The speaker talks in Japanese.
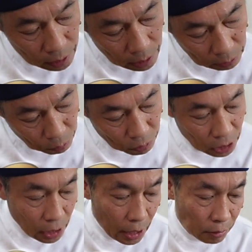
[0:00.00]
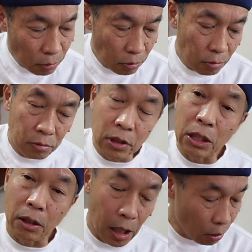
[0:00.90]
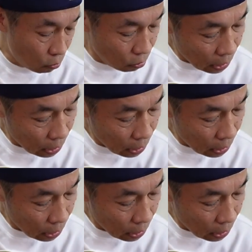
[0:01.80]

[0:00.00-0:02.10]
2弦の2、あ、5